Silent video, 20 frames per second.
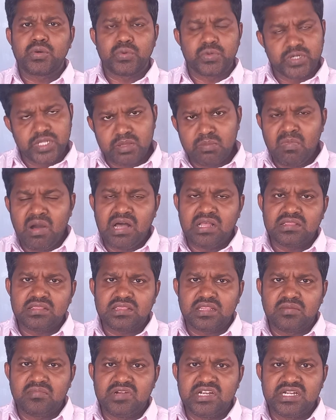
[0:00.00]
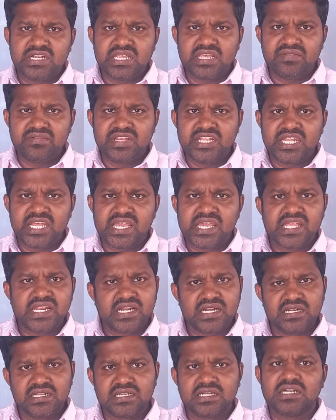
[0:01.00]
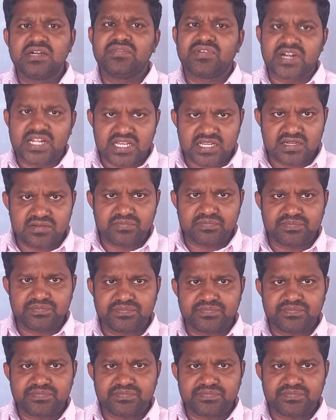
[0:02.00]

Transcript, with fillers: குட்டிமா தமிழ் டிவி நேயர்களுக்கு வணக்கம்